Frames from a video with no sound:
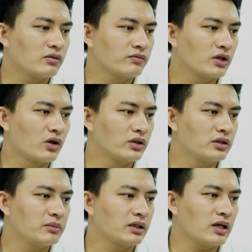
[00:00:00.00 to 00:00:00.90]
vừa rồi
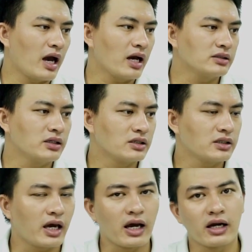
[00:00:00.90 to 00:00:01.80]
thì mình đã chia
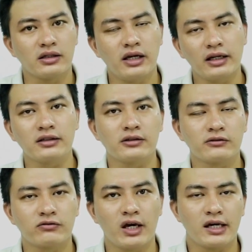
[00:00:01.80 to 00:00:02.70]
sẻ nhanh
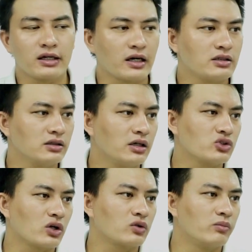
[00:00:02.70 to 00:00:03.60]
về cái sự lựa
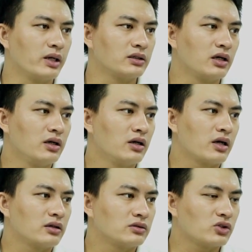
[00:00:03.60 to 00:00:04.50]
chọn của mình,
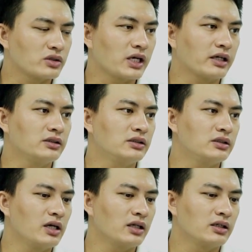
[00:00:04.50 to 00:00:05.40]
so sánh
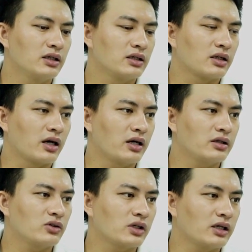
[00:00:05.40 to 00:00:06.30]
chi tiết.
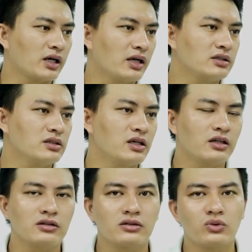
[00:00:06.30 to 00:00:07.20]
Đấy, so sánh khá là chi
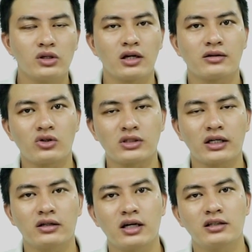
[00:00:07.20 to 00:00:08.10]
tiết. Tuy nhiên là so
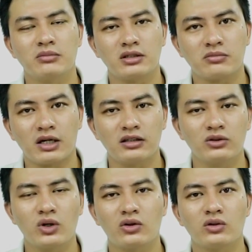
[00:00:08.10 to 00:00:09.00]
sánh ở đây thì mình chỉ mặt
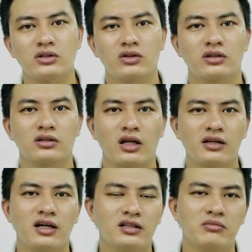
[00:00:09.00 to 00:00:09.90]
lý thuyết thôi, chứ còn thực tế
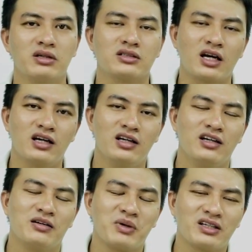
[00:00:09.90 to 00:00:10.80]
ở đây thì
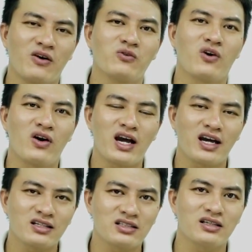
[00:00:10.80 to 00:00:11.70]
mình không có
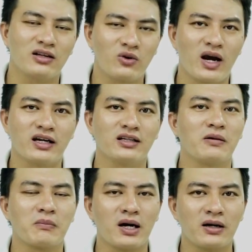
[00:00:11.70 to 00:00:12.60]
hai chiếc điện thoại để
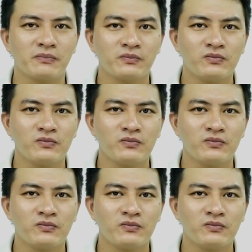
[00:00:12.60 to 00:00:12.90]
mà